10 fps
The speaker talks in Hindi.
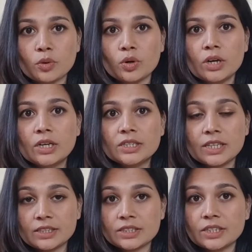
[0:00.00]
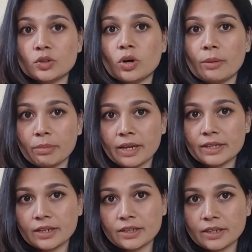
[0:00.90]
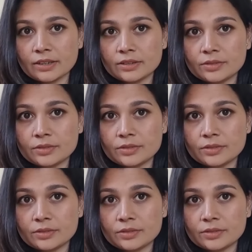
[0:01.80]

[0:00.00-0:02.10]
आपको सनस्क्रीन को अप्लाई करना है